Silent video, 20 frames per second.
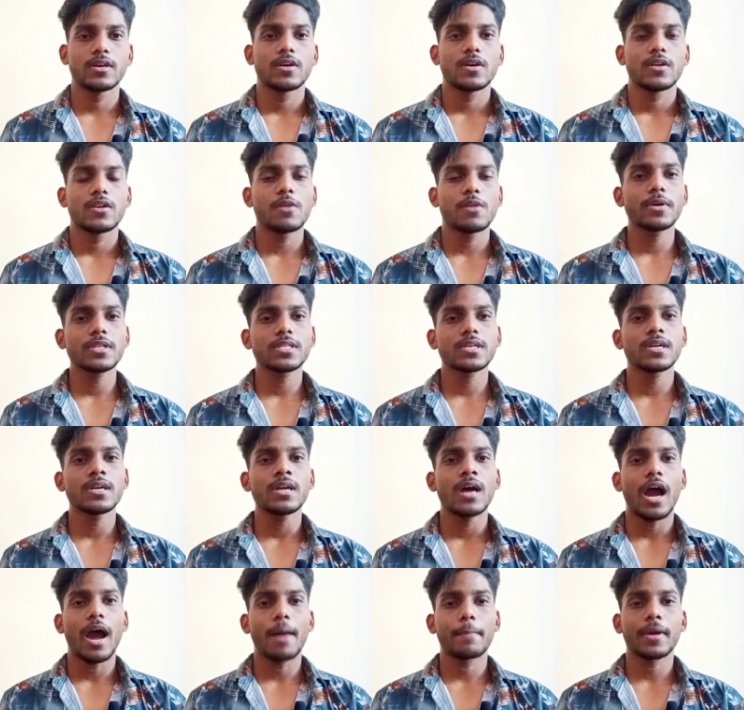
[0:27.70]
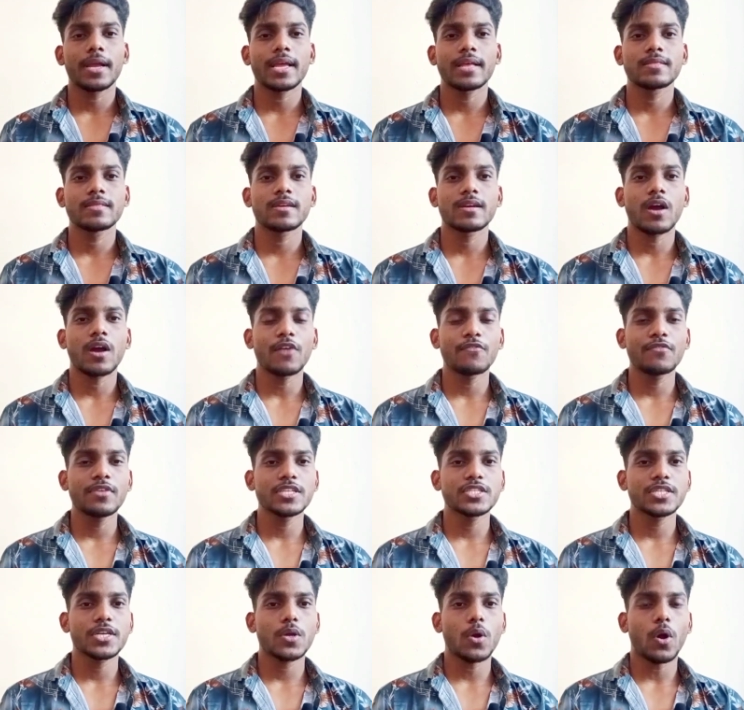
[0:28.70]
नंबर थर्ड आपके अंदर काफ़ी
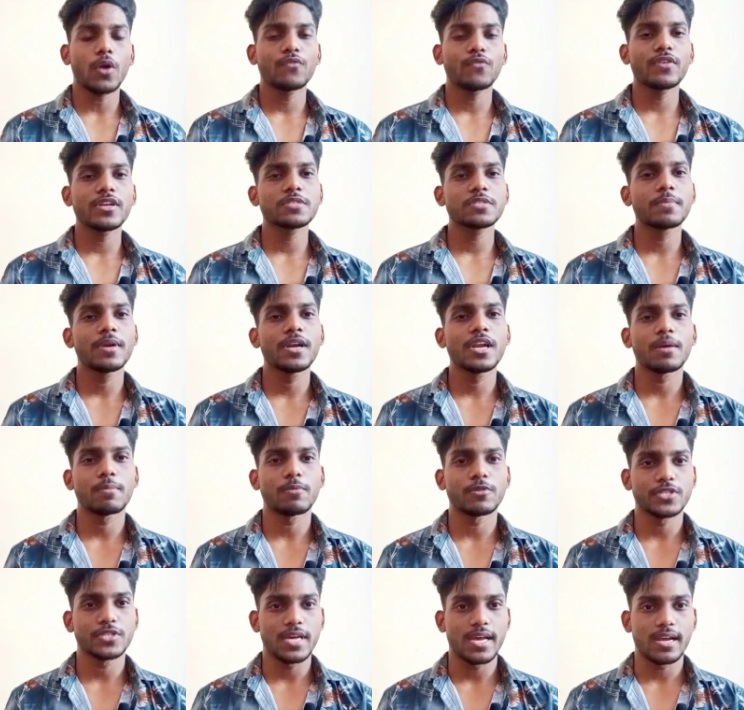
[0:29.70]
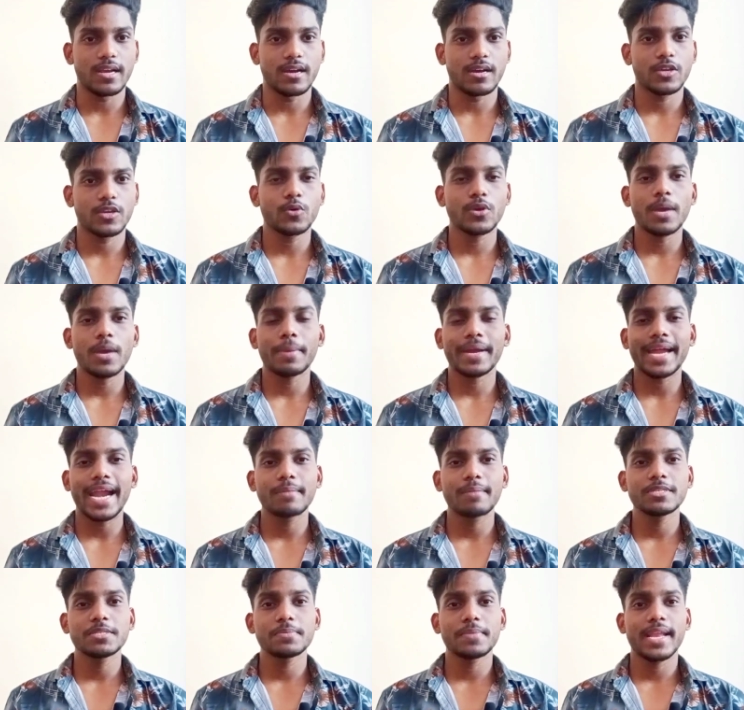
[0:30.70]
अच्छे कॉन्फिडेंस बिल्डअप हो जाएगा क्योंकि आप
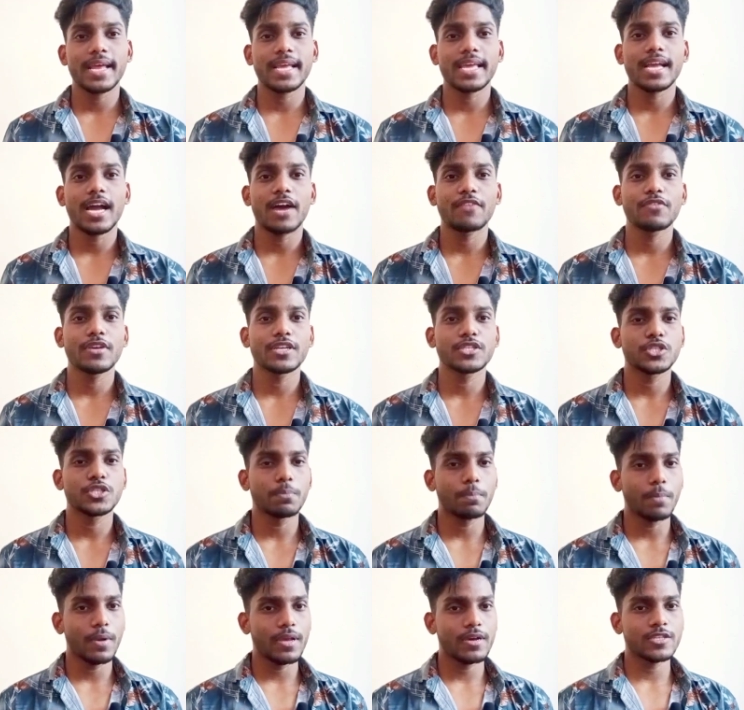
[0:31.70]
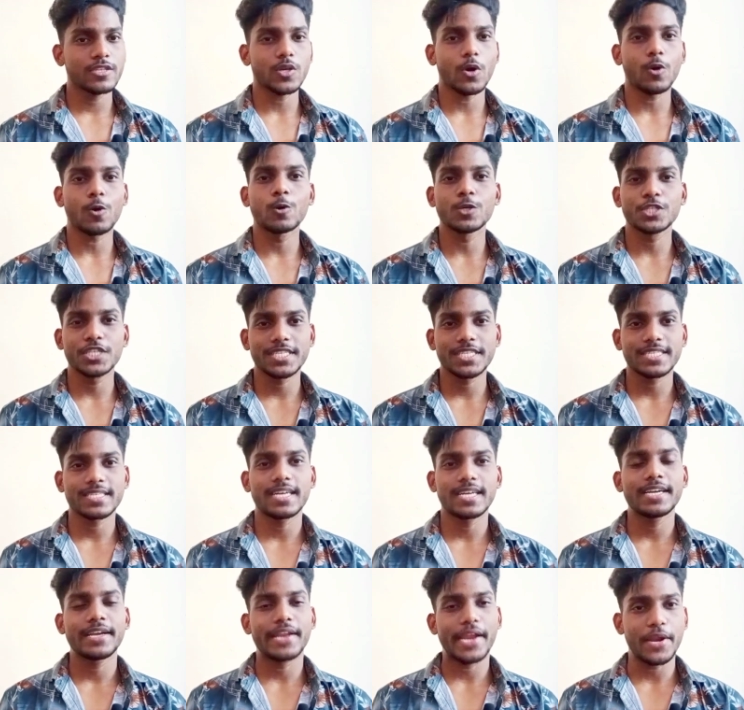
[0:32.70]
अकेडमीज में रह के काफ़ी अच्छे प्लेयर्स और कोचेज के
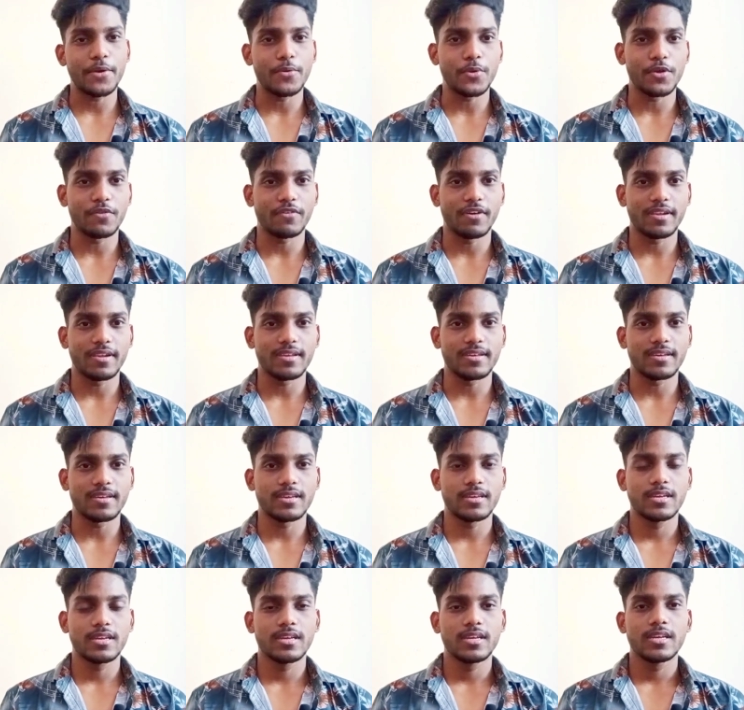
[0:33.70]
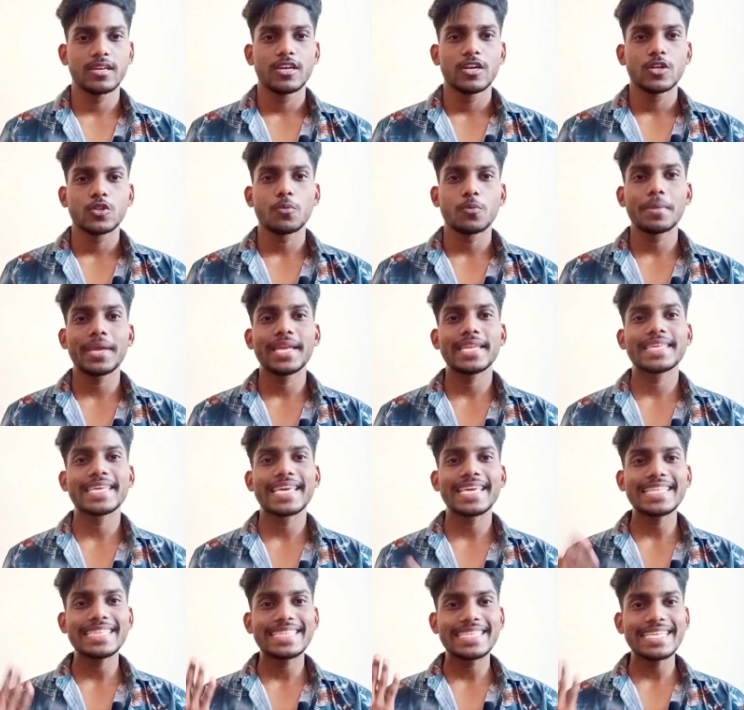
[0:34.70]
साथ ट्रेन होने वाले हैं तो मेन
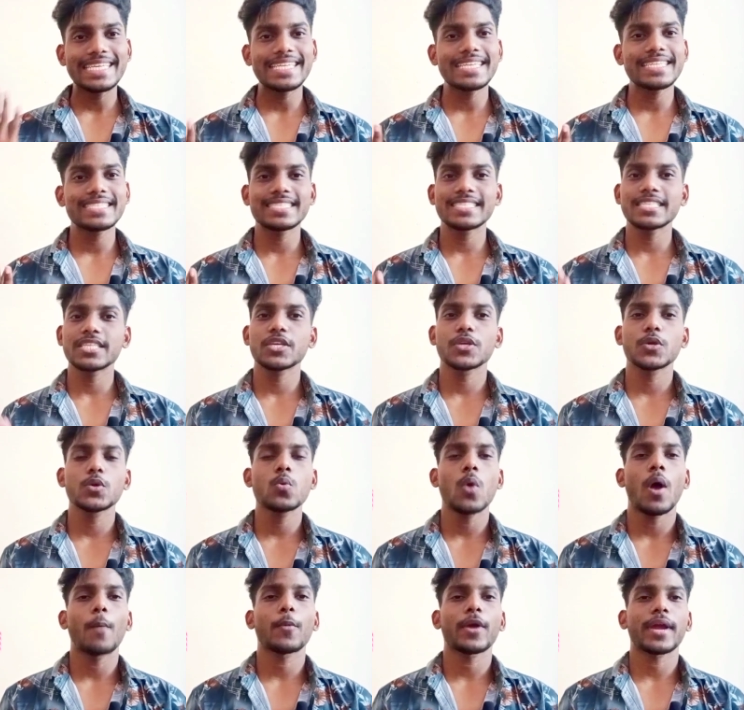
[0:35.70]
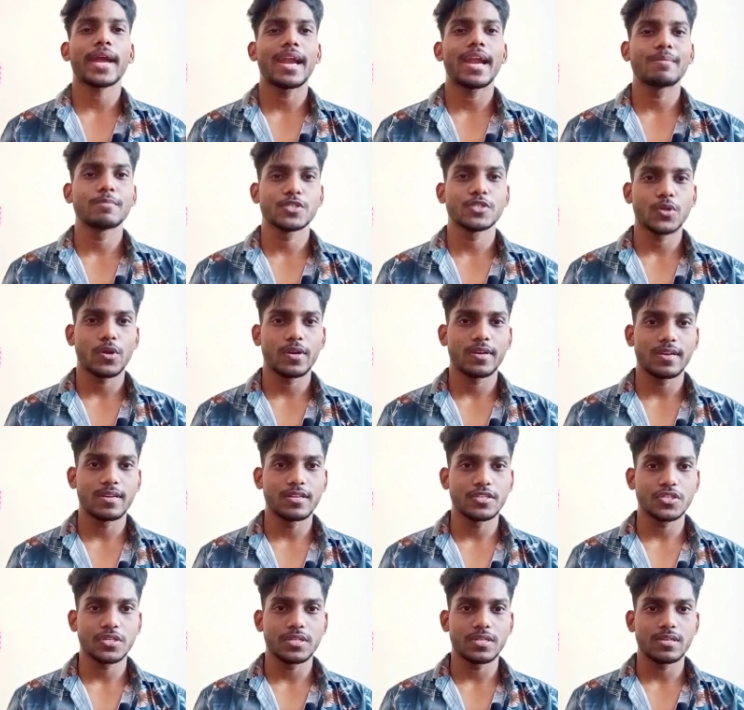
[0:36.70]
यही तीन रीज़न है क्यों आपको अकेडमी ज्वाइन करनी
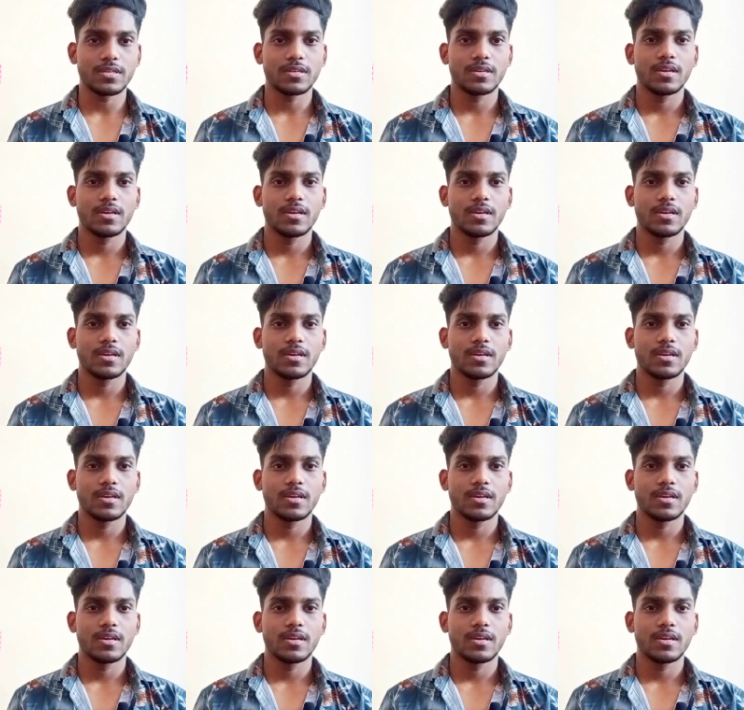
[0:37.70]
चाहिए